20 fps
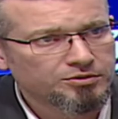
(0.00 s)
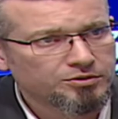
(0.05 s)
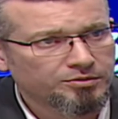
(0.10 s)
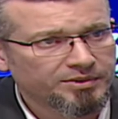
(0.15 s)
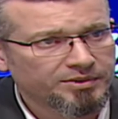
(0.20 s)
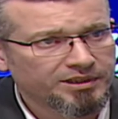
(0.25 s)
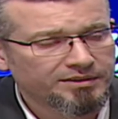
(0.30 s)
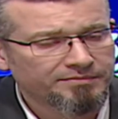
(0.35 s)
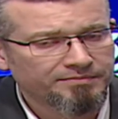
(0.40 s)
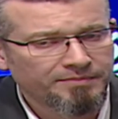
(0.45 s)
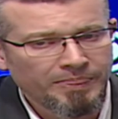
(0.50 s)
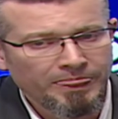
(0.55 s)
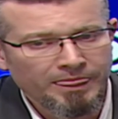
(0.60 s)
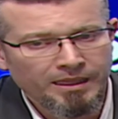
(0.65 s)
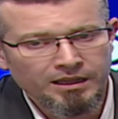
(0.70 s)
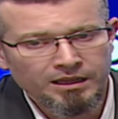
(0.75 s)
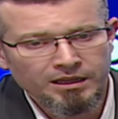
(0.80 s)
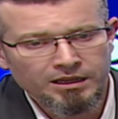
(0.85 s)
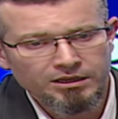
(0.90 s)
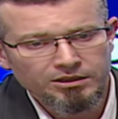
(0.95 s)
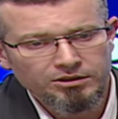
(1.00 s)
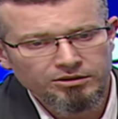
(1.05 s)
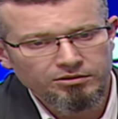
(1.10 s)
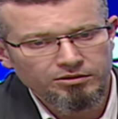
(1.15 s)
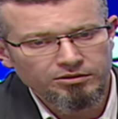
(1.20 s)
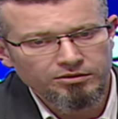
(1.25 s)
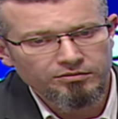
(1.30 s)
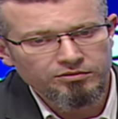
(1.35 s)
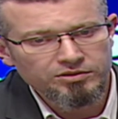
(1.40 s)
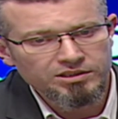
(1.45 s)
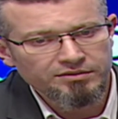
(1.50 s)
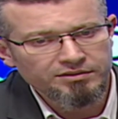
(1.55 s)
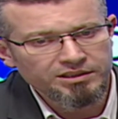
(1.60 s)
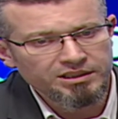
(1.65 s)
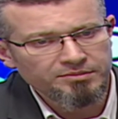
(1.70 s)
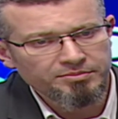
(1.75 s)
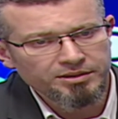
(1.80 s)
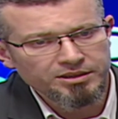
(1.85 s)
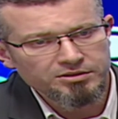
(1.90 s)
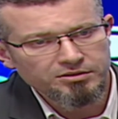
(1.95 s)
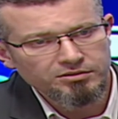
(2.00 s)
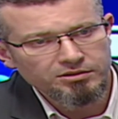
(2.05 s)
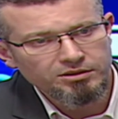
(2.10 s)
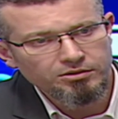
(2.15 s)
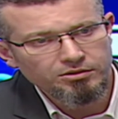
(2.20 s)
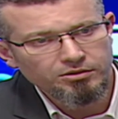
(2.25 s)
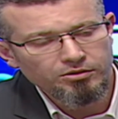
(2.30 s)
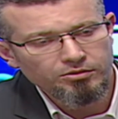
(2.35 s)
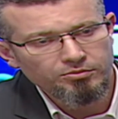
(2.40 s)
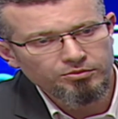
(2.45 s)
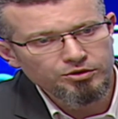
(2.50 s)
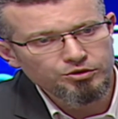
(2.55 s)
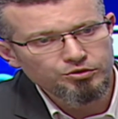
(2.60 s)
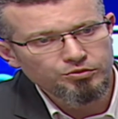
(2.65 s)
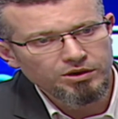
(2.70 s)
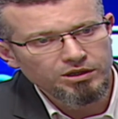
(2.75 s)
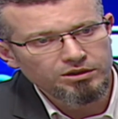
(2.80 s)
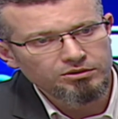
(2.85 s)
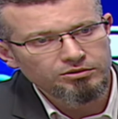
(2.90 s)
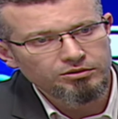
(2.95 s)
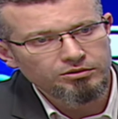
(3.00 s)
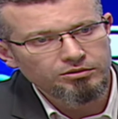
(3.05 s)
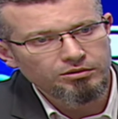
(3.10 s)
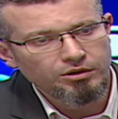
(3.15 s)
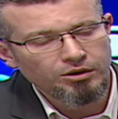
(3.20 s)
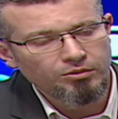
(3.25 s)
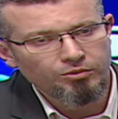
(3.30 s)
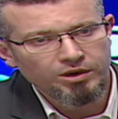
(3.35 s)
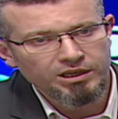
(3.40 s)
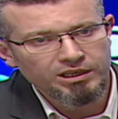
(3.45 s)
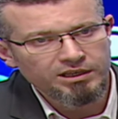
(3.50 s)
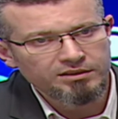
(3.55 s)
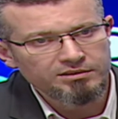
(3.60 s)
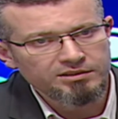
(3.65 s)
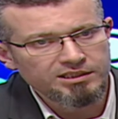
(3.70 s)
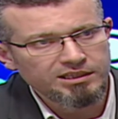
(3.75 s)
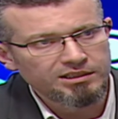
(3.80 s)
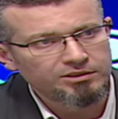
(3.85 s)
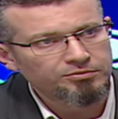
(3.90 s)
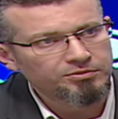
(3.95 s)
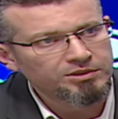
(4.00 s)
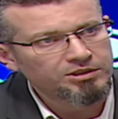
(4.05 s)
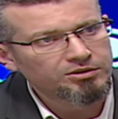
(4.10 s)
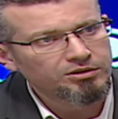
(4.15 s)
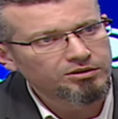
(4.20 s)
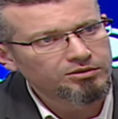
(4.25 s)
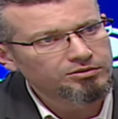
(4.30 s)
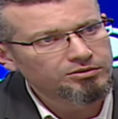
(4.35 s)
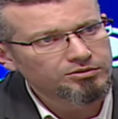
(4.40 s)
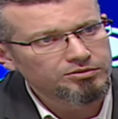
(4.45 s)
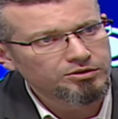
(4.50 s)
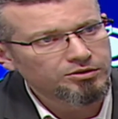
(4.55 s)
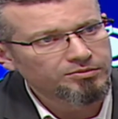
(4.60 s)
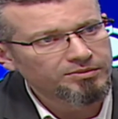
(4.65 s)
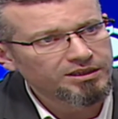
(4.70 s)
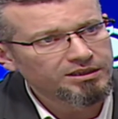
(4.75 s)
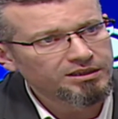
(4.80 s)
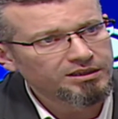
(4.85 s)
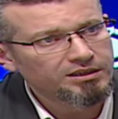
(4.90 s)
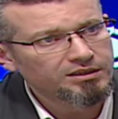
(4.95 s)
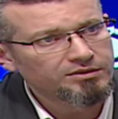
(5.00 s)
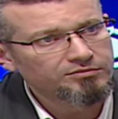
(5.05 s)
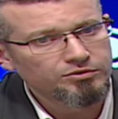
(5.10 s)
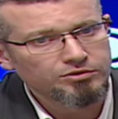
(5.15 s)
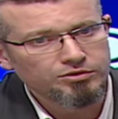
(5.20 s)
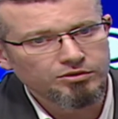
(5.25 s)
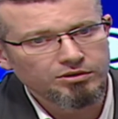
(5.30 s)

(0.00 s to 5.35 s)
au sommeil. Donc vous avez des personnes qui auront besoin de, en moyenne, 7-8 heures de sommeil et vous